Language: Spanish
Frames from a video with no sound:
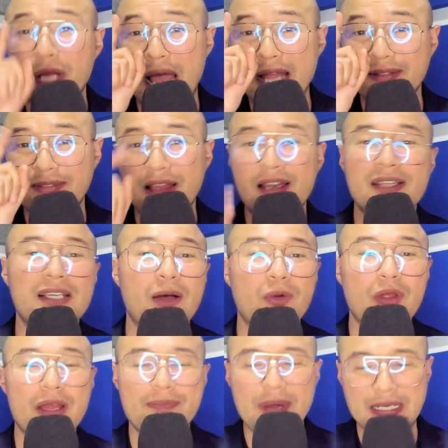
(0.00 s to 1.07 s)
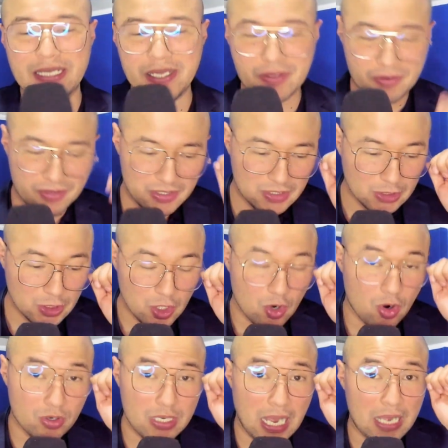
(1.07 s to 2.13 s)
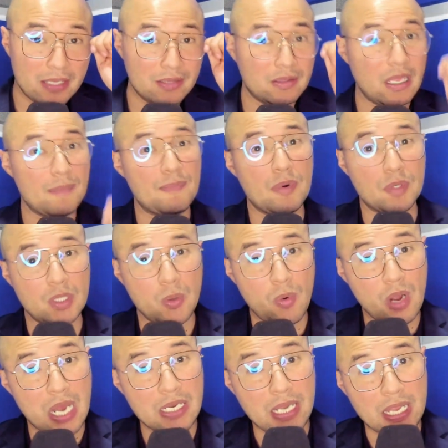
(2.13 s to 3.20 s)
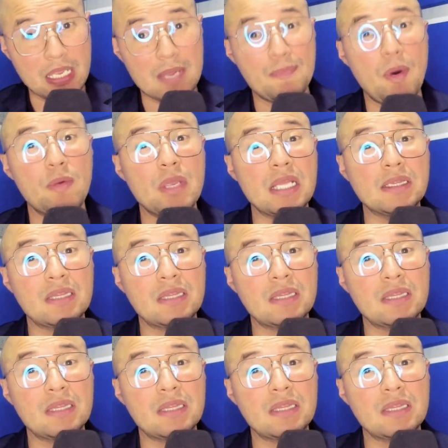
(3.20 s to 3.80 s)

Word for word: Antes les hablo del partido. Oiga, Deportivo Cali, equipo bien